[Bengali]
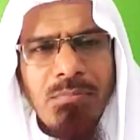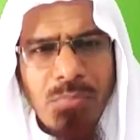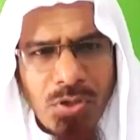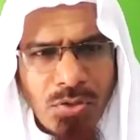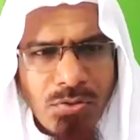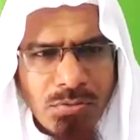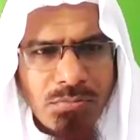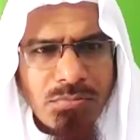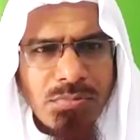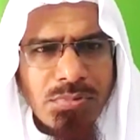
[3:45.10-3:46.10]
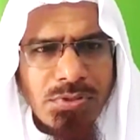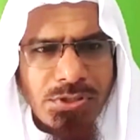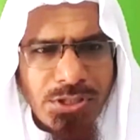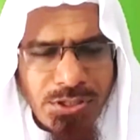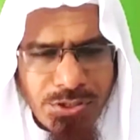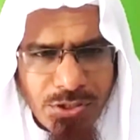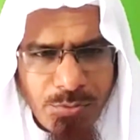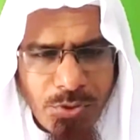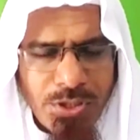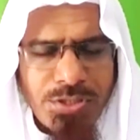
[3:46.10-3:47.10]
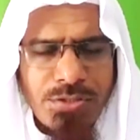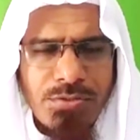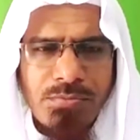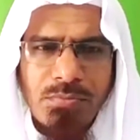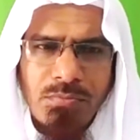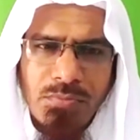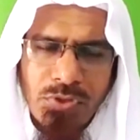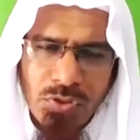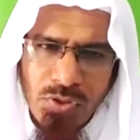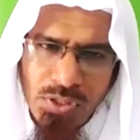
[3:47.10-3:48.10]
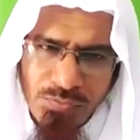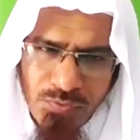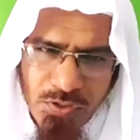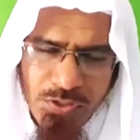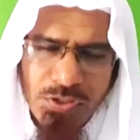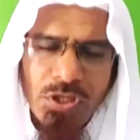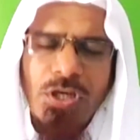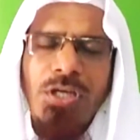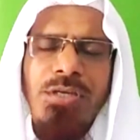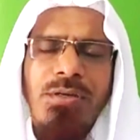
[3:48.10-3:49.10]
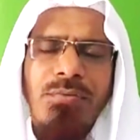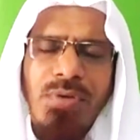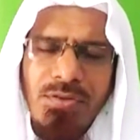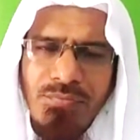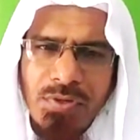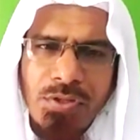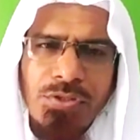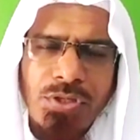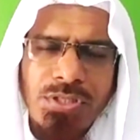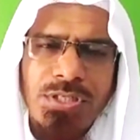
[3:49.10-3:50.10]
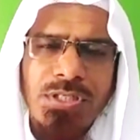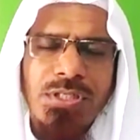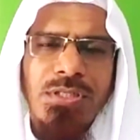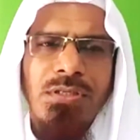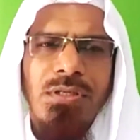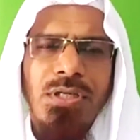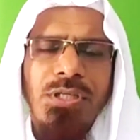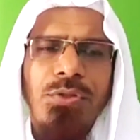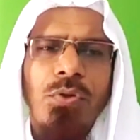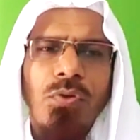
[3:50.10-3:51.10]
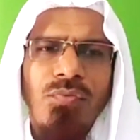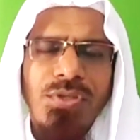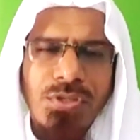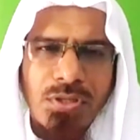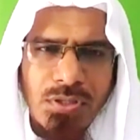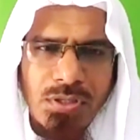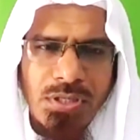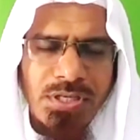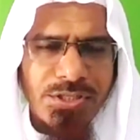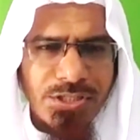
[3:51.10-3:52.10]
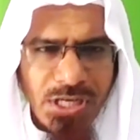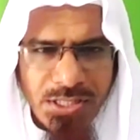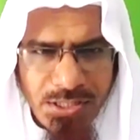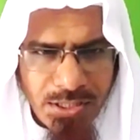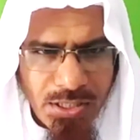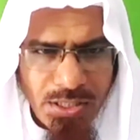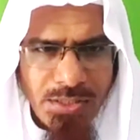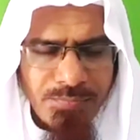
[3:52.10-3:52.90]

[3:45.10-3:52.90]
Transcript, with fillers: বরং সেই সময় যখন এই ফরজ হয় আর ফরজ হয় সেটি ঈদুল ফেতর এর চাঁদ দেখলে